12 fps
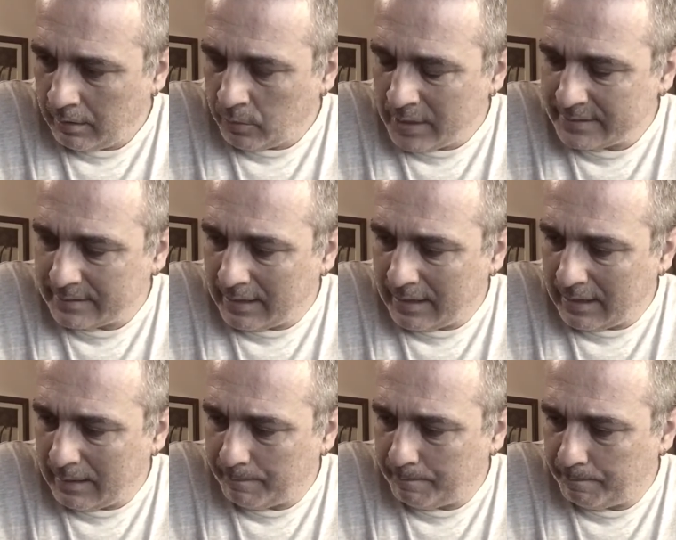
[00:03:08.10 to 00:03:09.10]

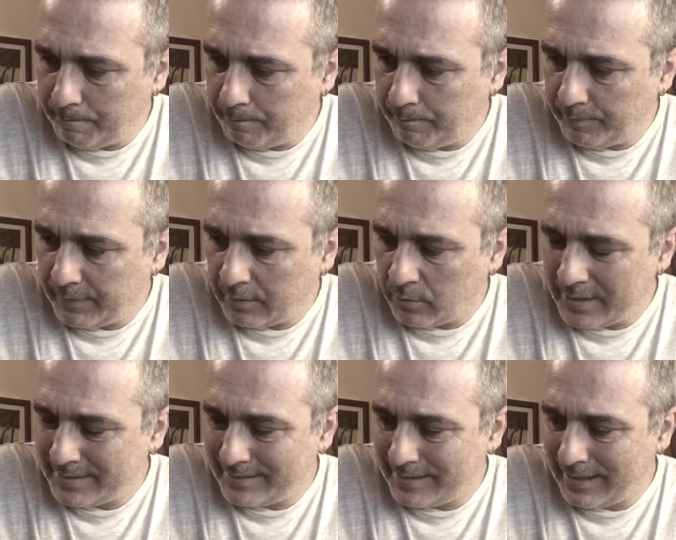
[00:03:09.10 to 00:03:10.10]
Queste,
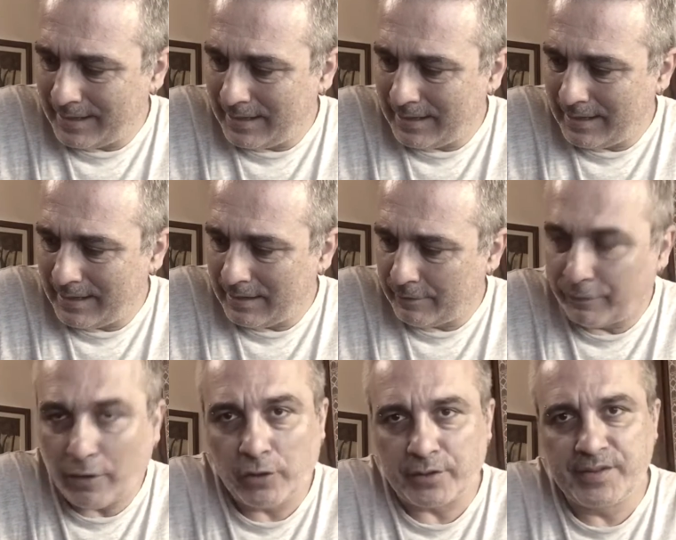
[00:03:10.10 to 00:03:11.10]
queste
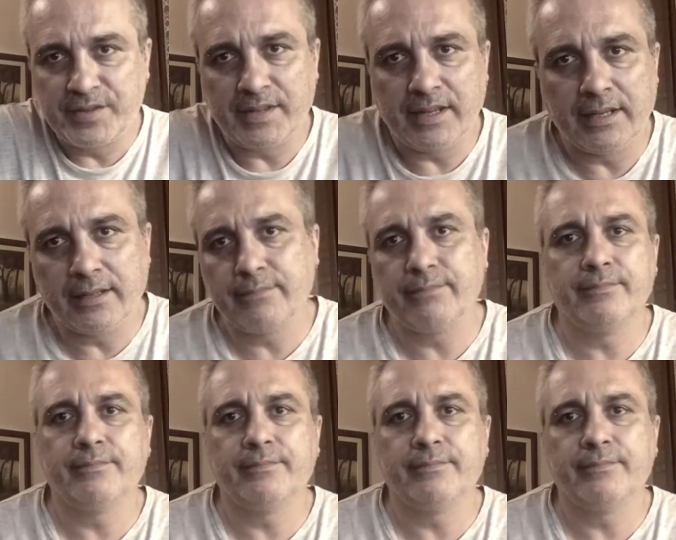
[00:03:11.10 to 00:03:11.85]
forze